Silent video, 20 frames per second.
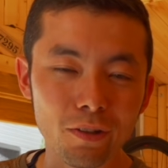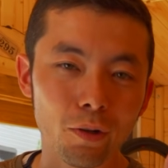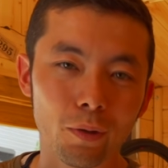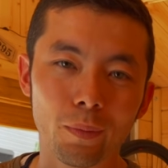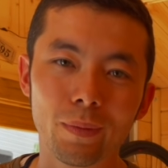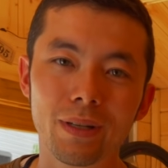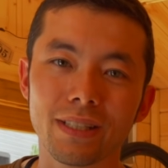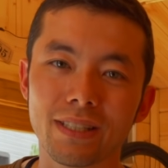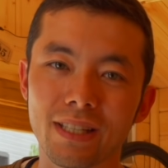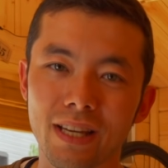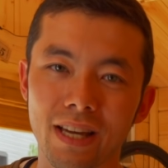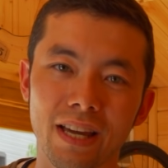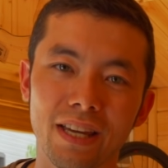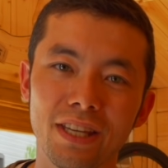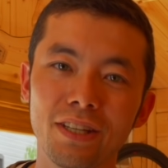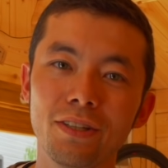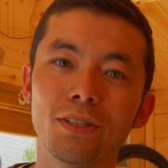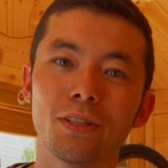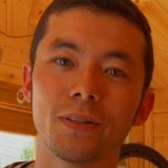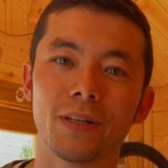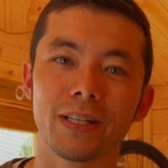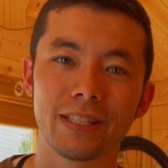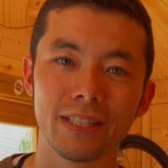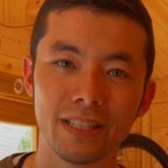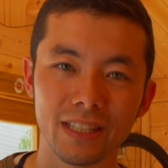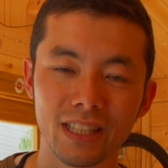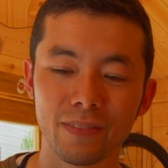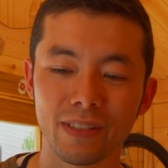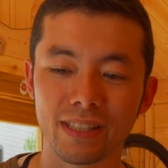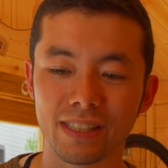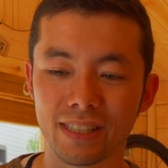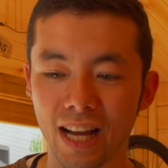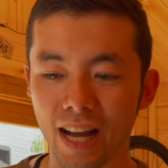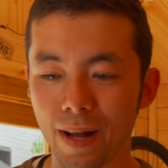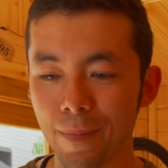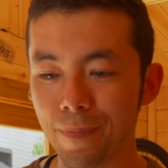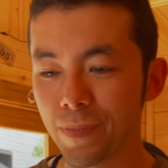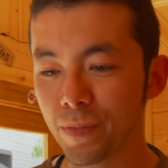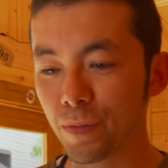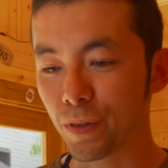個ごめんなさい。言うの忘れてまし
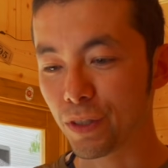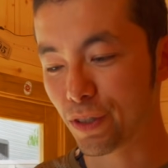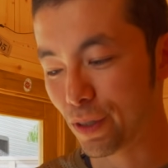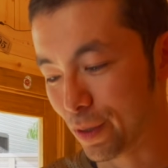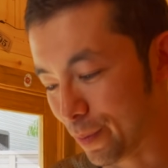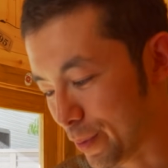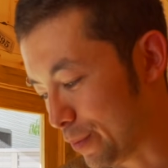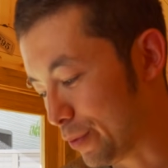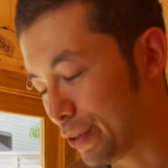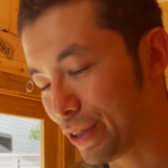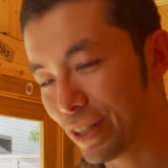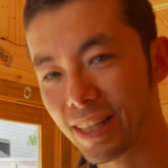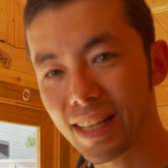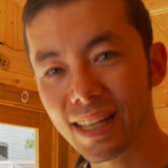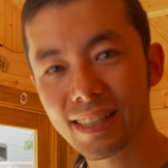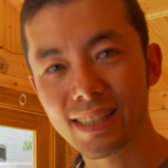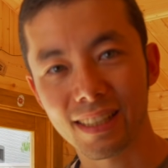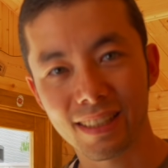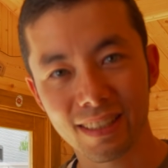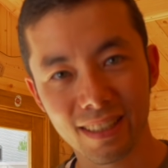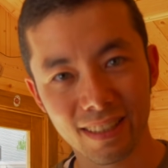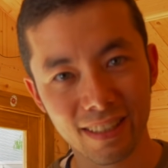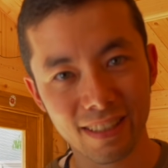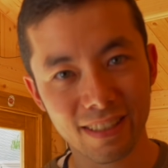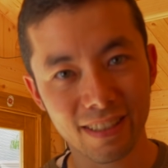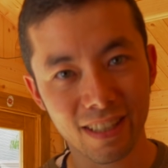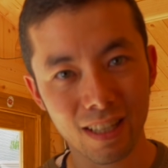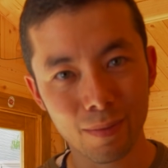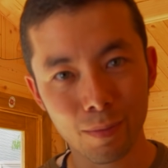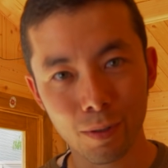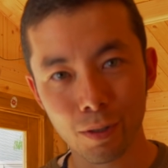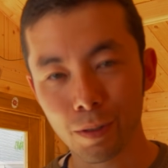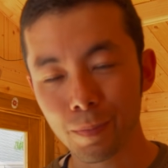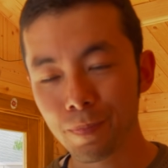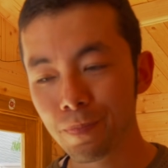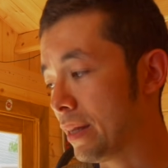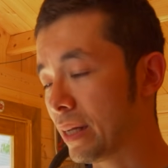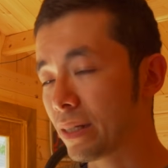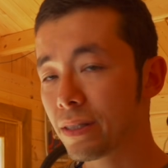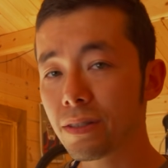た。もうちょっと微妙に着替えちゃったんですけども、
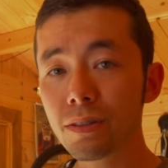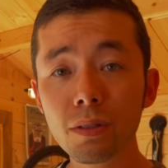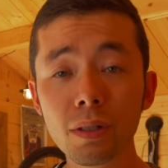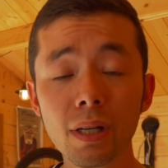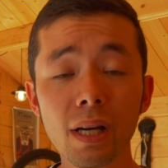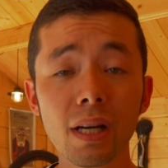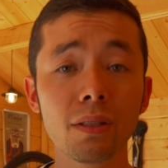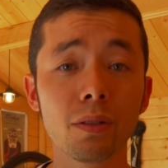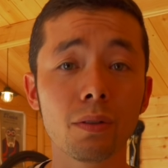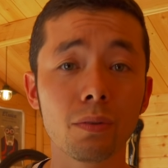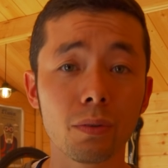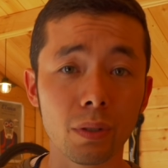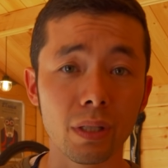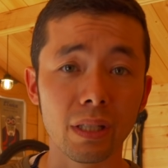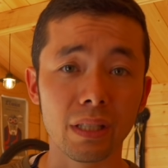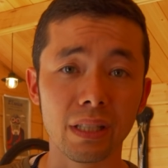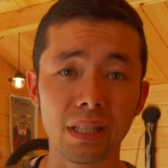夏のライドの時